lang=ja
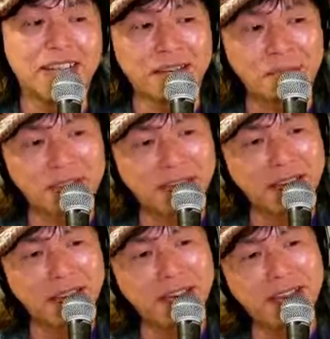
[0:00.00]
また
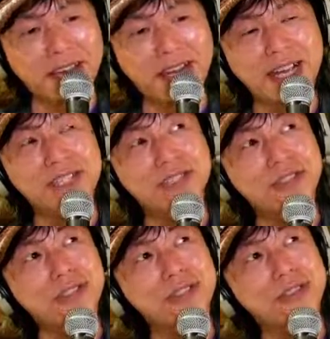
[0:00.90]
ね、えー、来
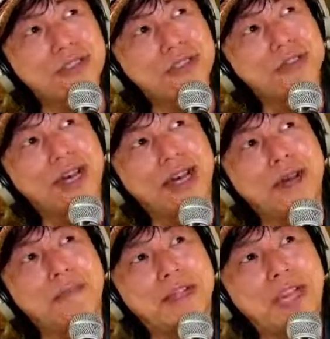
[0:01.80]
週
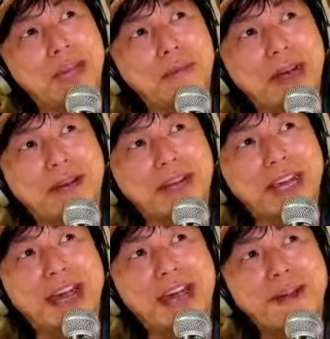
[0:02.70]
は、まあテーマは
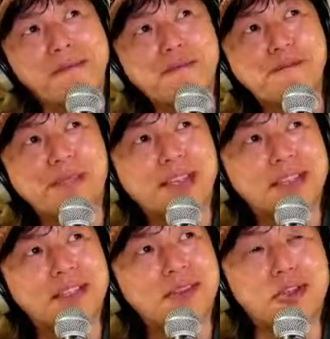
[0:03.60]
ね、
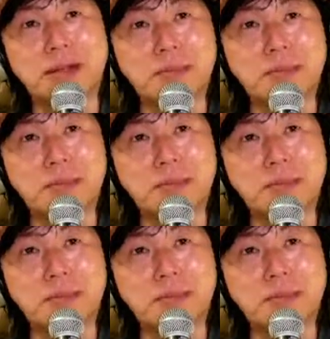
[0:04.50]
どうしようかな。